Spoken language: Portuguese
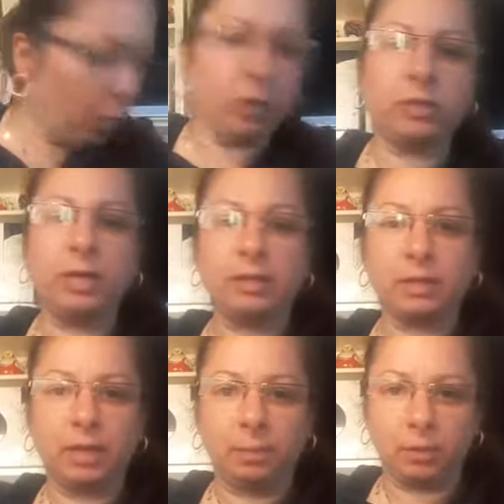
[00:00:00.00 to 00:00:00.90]

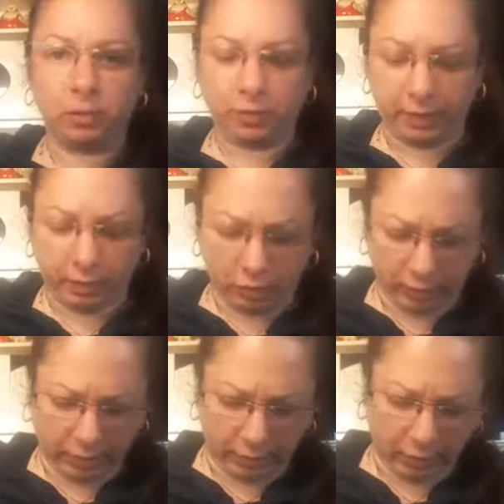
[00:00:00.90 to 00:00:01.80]
400 gramas de farinha
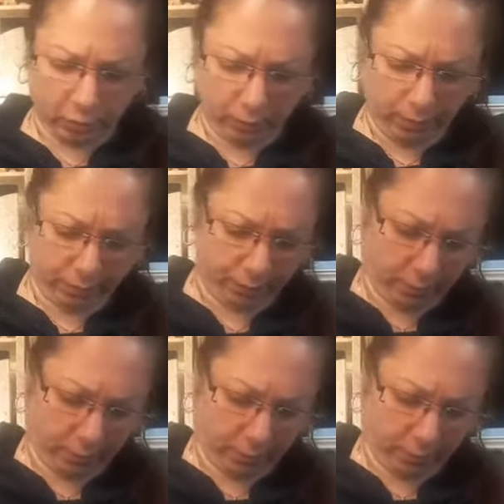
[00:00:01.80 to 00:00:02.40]
de trigo,